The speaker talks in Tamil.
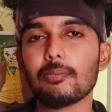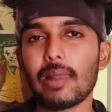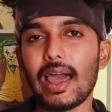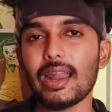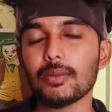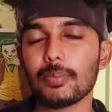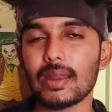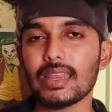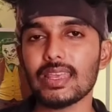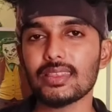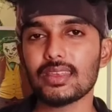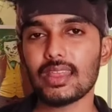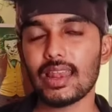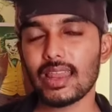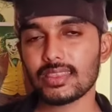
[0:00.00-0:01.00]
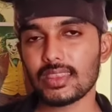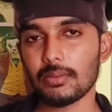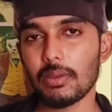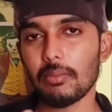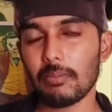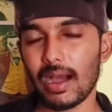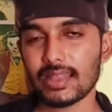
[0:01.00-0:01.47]
பிளான் பண்ணி இதை
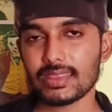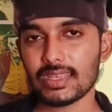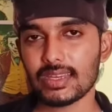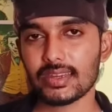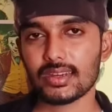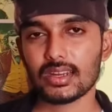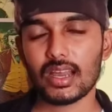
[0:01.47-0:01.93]
எல்லாத்தையுமே மாற்றிக்கிட்டு